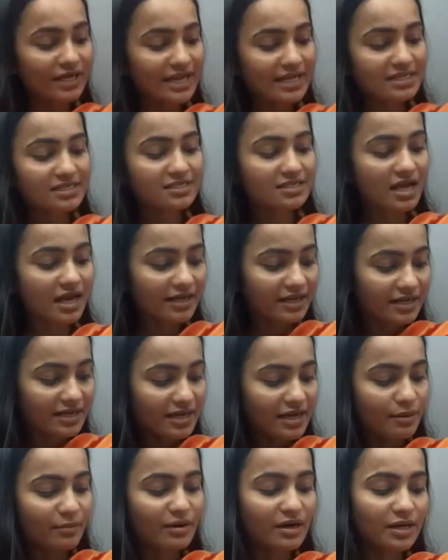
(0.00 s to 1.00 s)
नेक्स्ट साड़ी
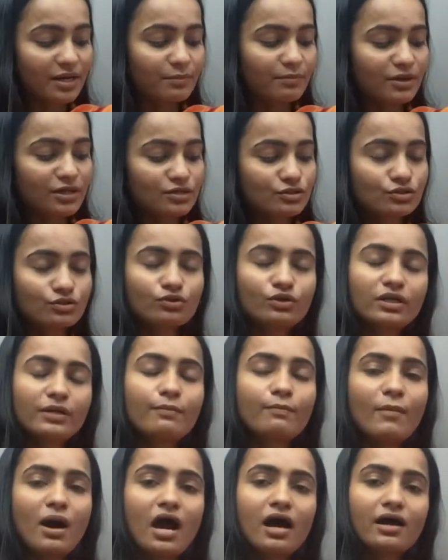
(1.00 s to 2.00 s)
है हमारे पास
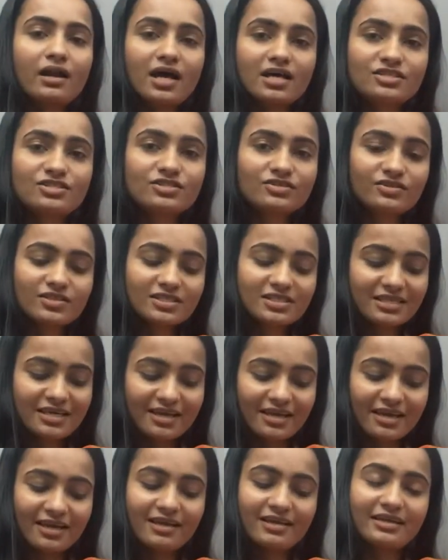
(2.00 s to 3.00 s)
थोड़ी महाराष्ट्र
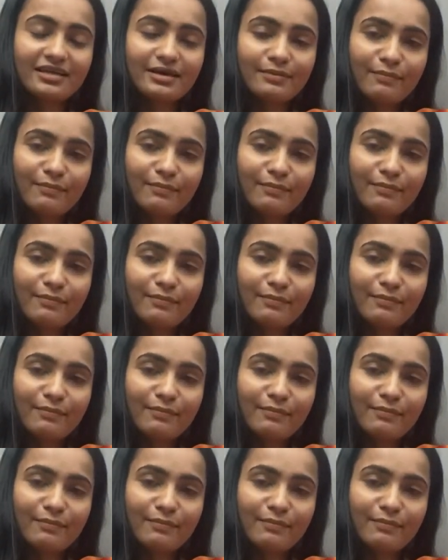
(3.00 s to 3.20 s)
से है